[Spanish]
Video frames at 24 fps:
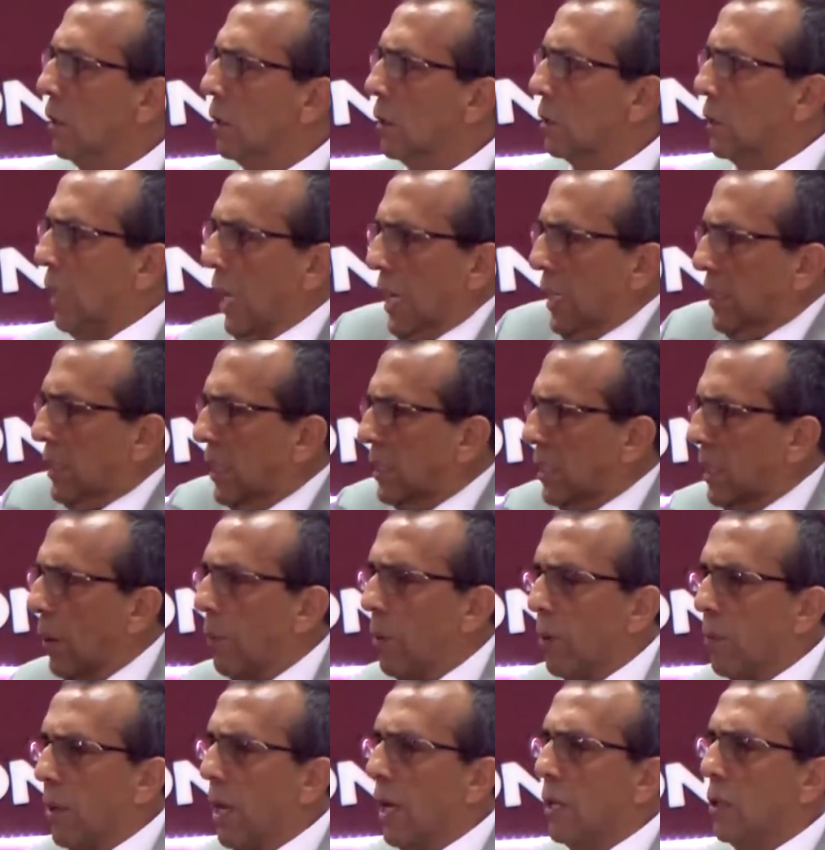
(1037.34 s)
Ya las está
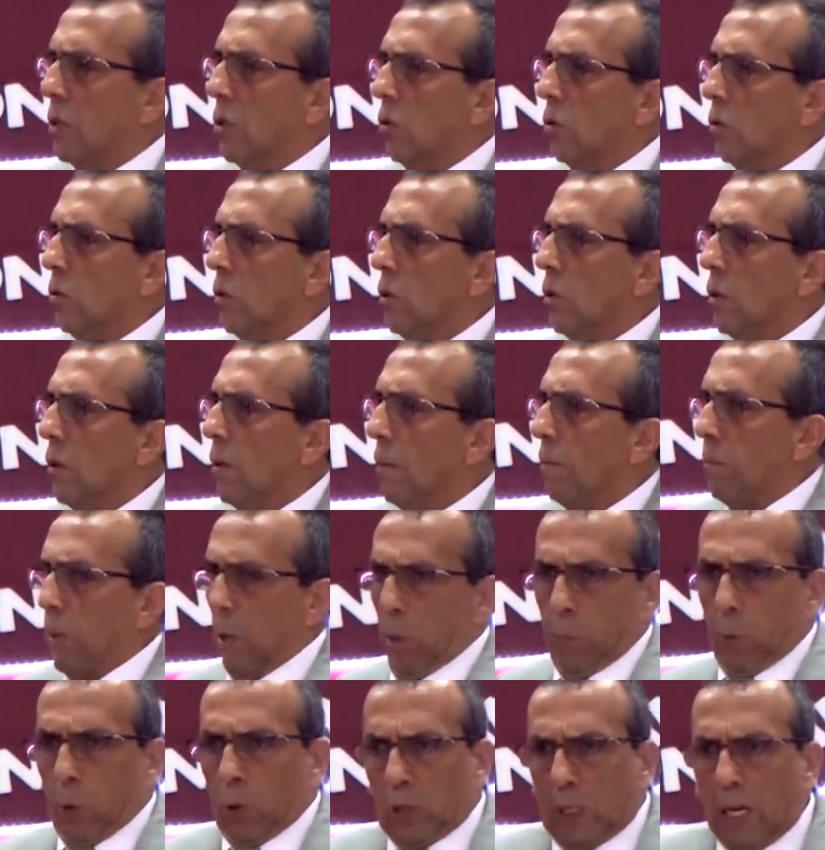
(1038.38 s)
viviendo. ¿Pero
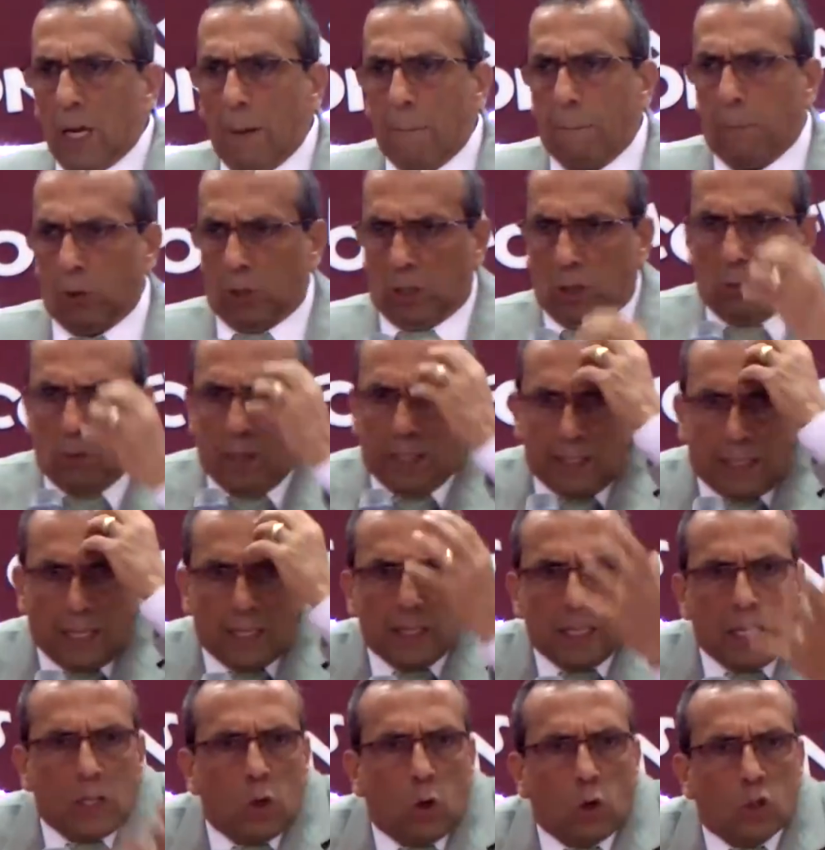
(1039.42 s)
por qué? Porque no ha
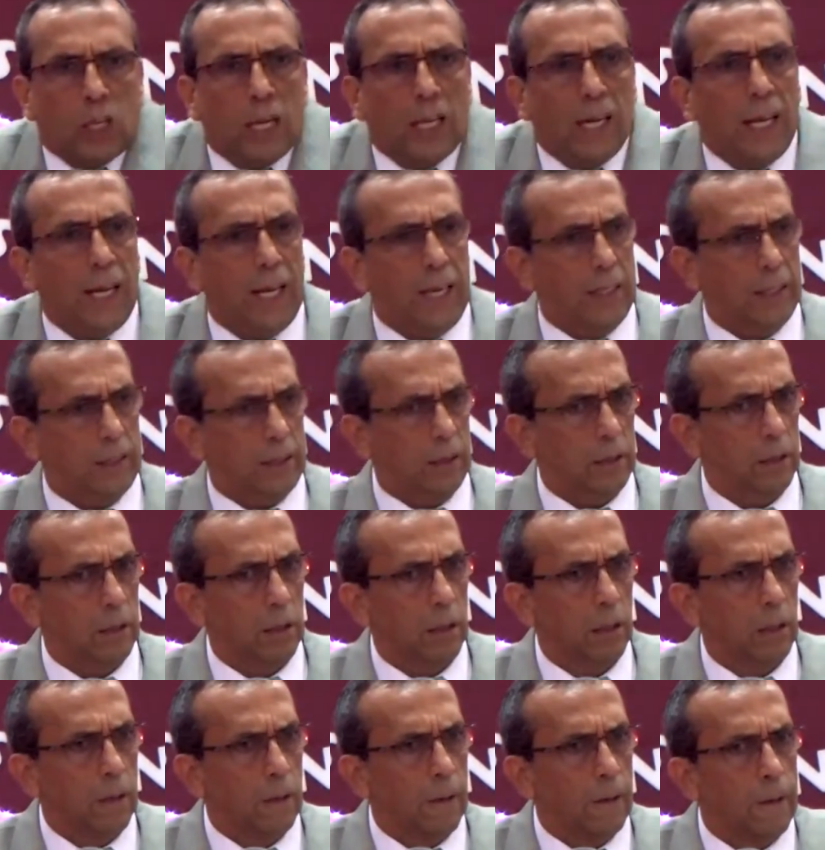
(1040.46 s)
entendido quién es.
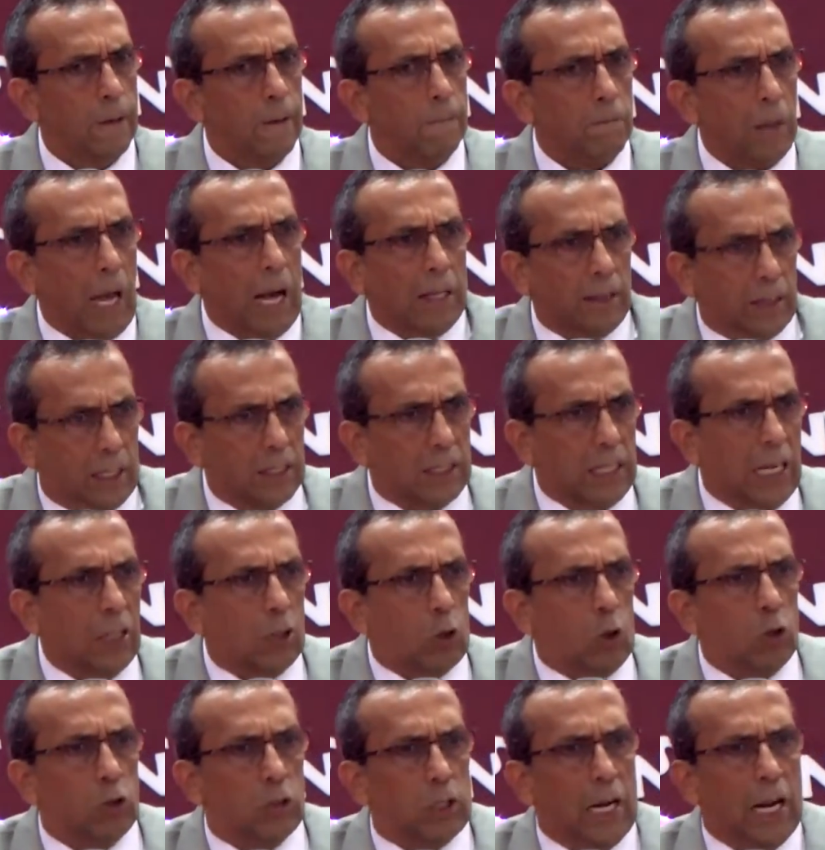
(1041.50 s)
Antes al
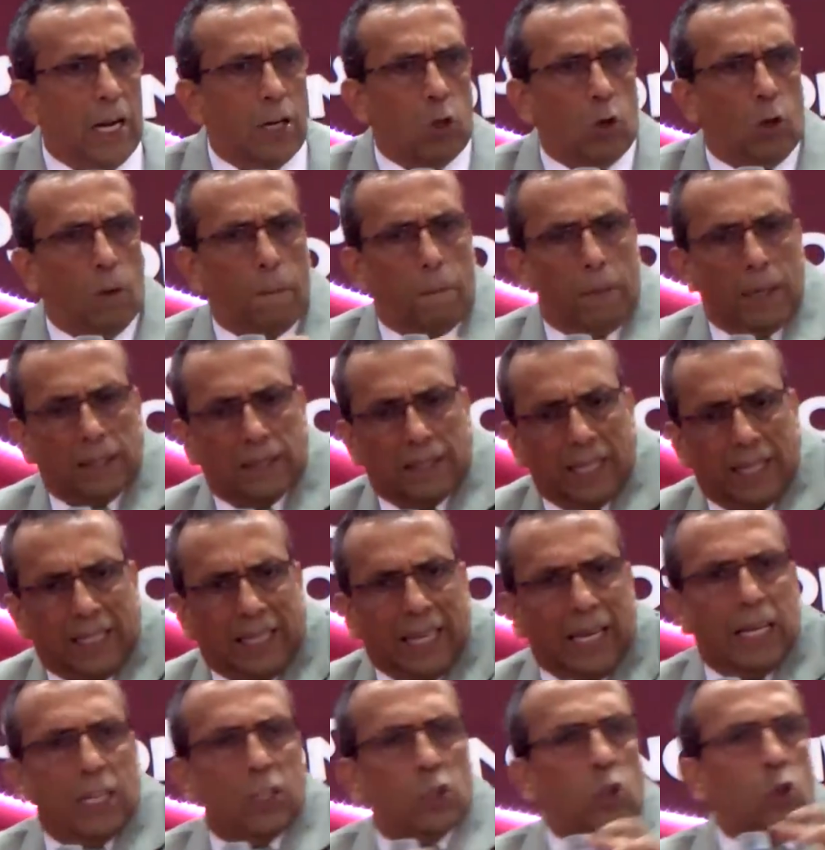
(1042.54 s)
contrario, en vez de
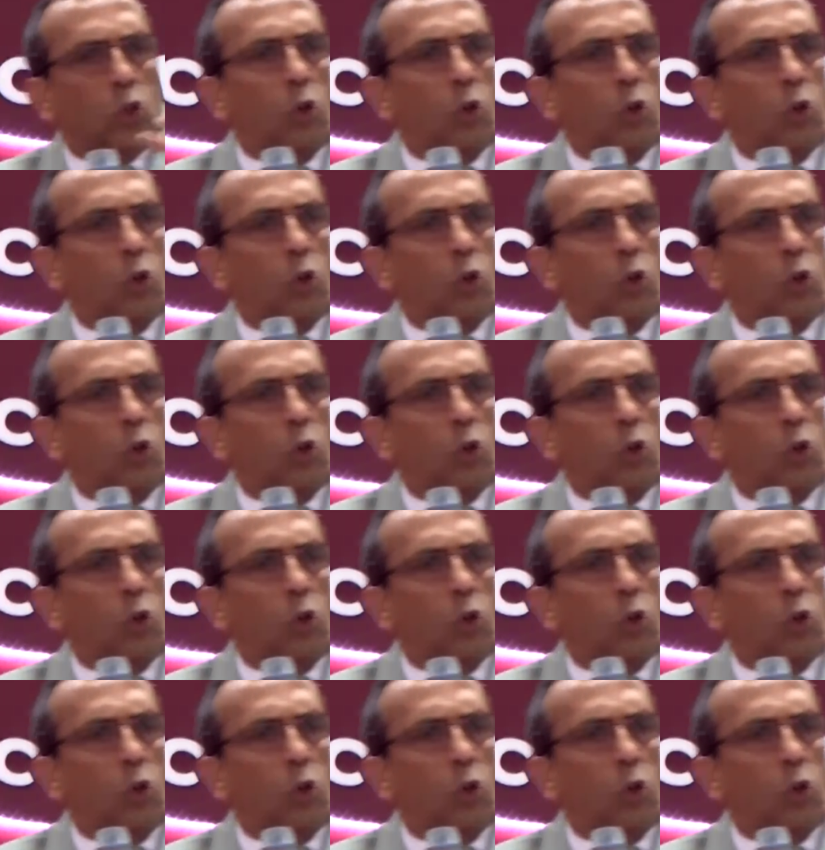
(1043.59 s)
que ellos